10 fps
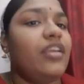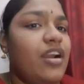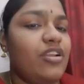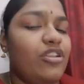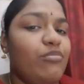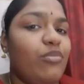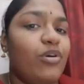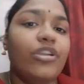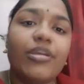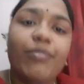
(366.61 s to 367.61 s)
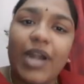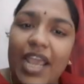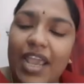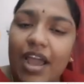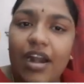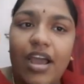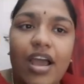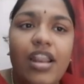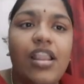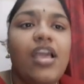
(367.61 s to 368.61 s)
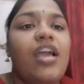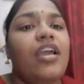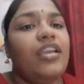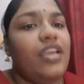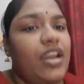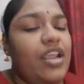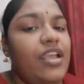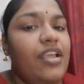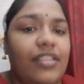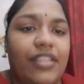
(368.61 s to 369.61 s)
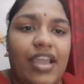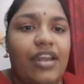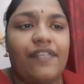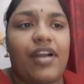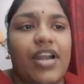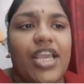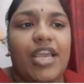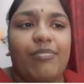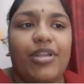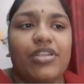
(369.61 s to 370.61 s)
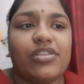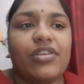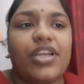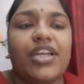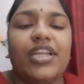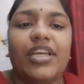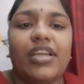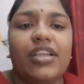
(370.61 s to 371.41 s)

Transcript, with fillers: எழுதும்போது பிழையானால் என்னை தேடுவாளே அப்படின்னு சொல்லிட்டு